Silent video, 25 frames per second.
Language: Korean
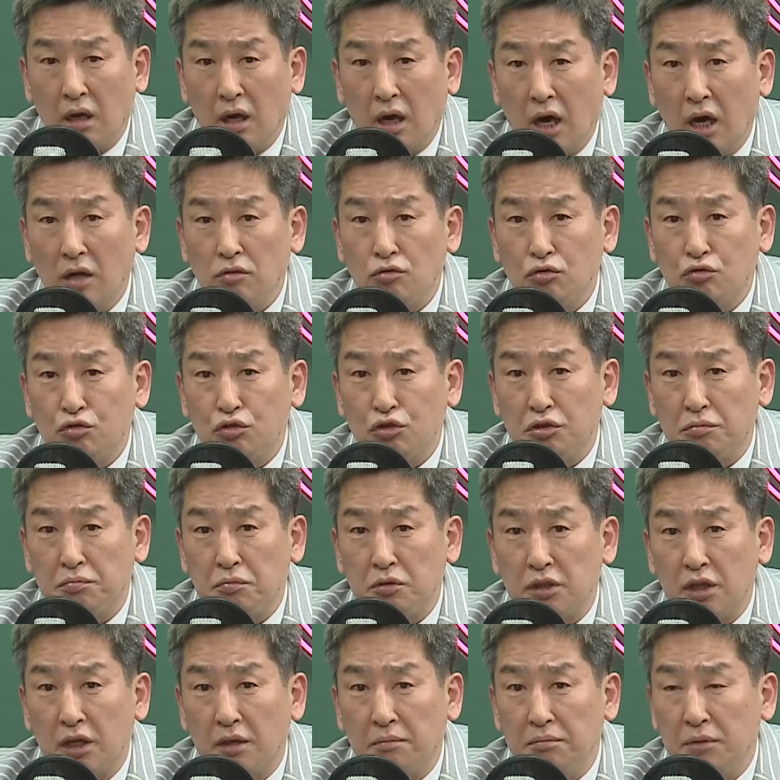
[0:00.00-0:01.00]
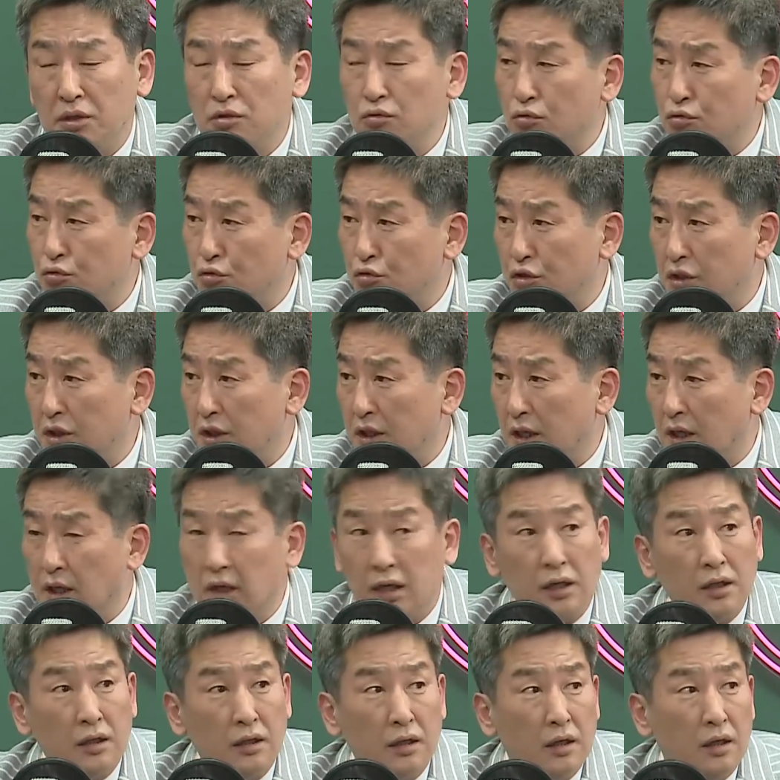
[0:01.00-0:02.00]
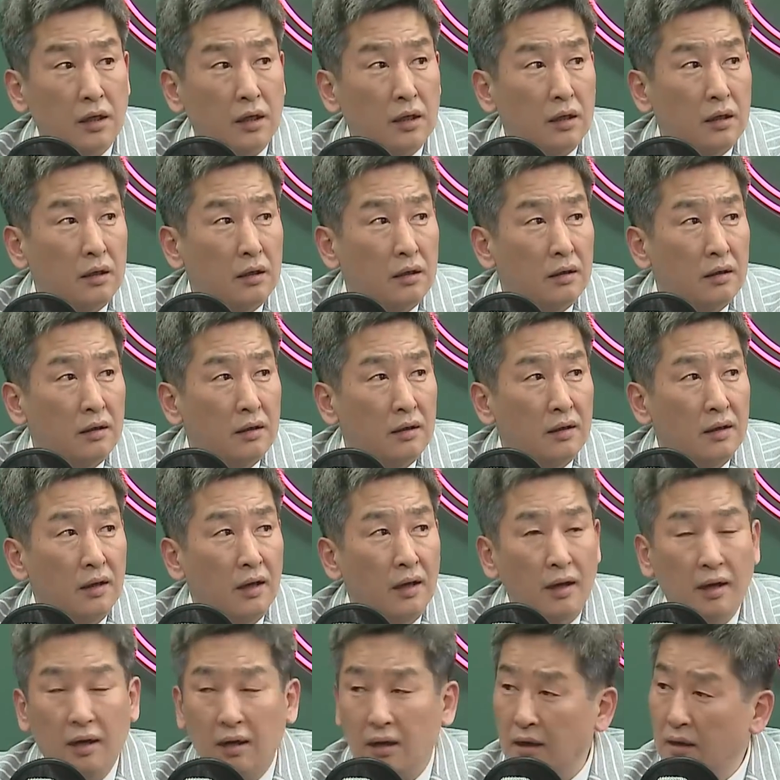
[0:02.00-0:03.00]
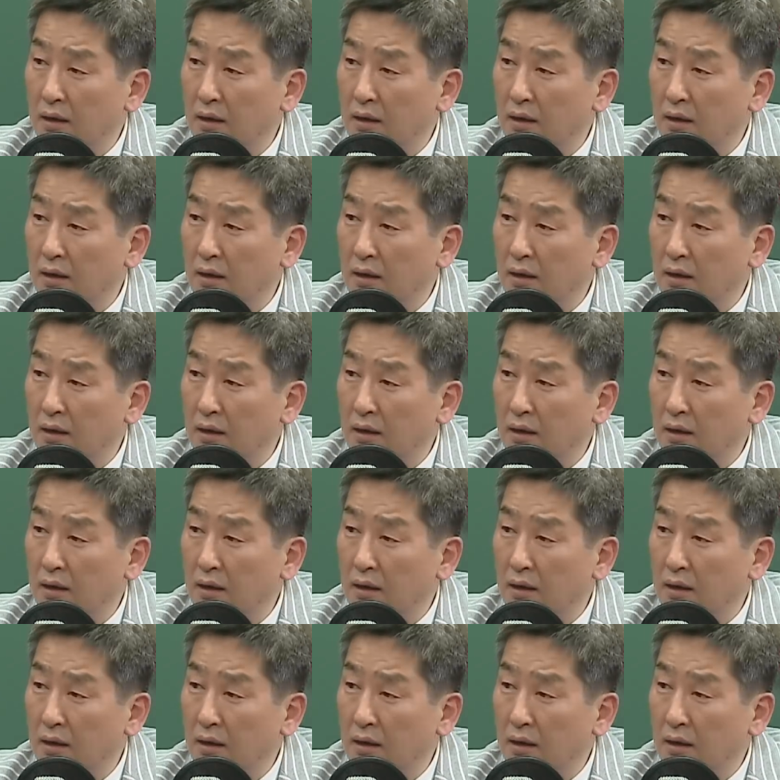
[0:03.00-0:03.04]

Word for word: 한국 주식보다 미국 주식이라 하는가. 예.